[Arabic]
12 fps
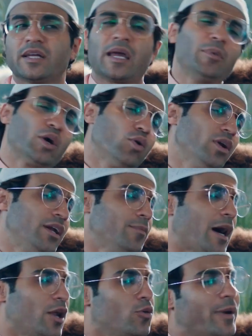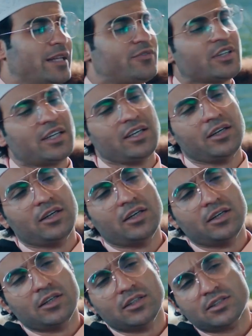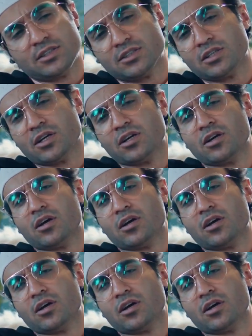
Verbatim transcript: تجيب لي كل المعلومات في كيس